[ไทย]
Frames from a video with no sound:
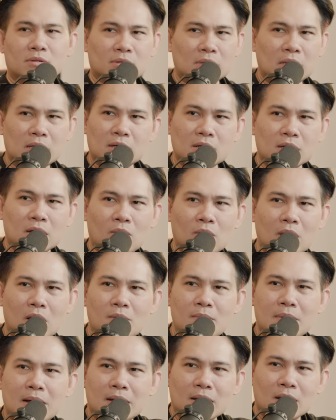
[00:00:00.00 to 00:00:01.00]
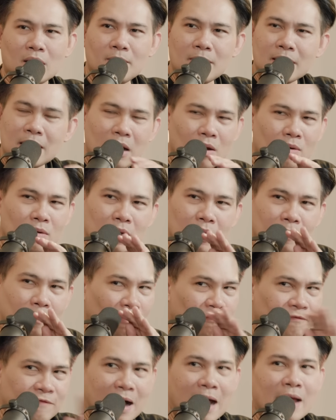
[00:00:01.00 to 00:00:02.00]
นี่คือเขาเข้ามานี่เขาไม่เล่าเรื่องโปร
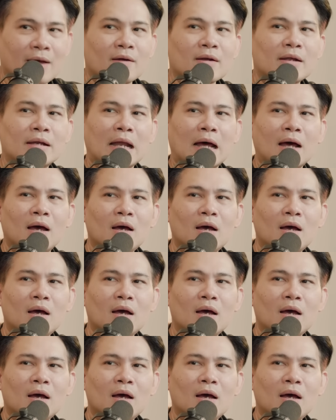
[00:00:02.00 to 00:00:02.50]
ไฟล์เขาเลยนะ